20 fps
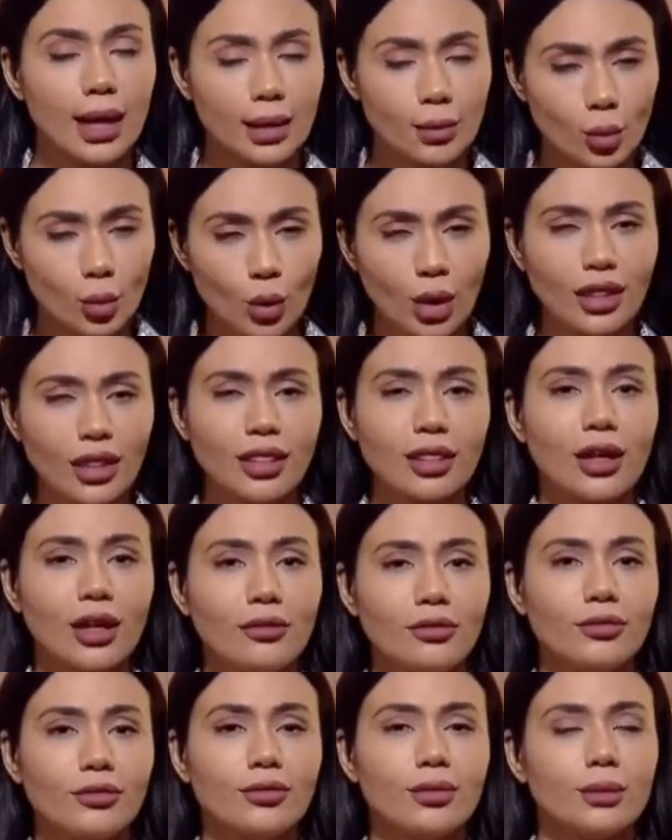
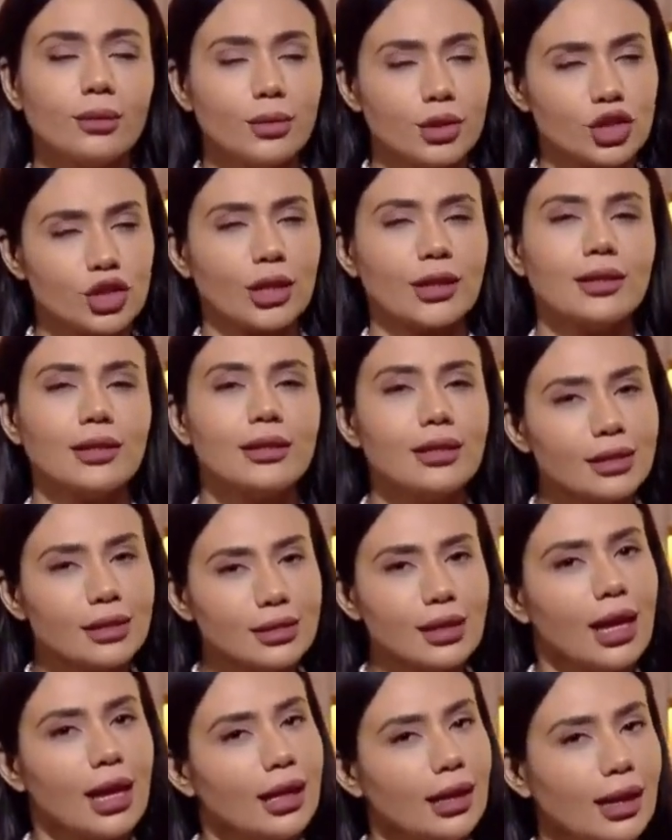الموظف بشكل
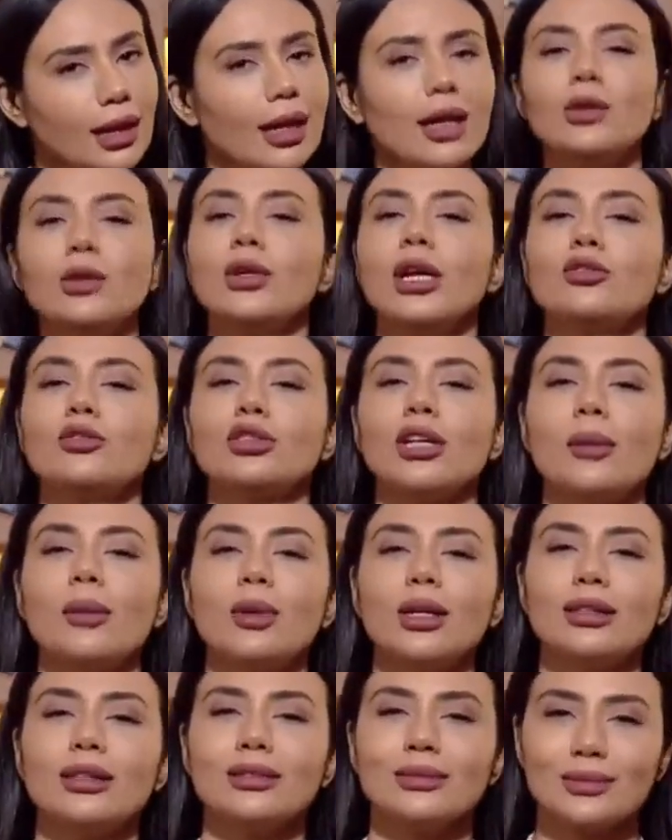صحيح خلونا
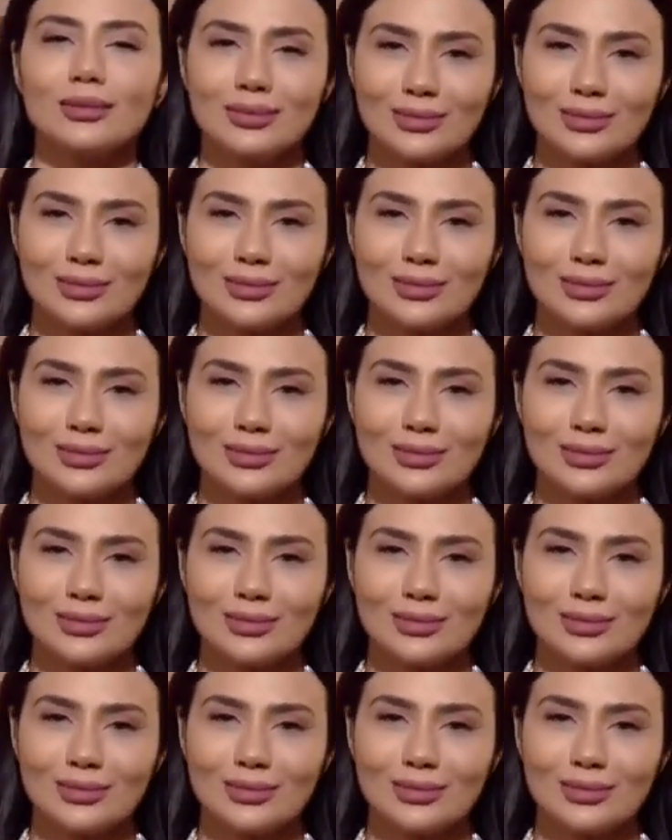نتابع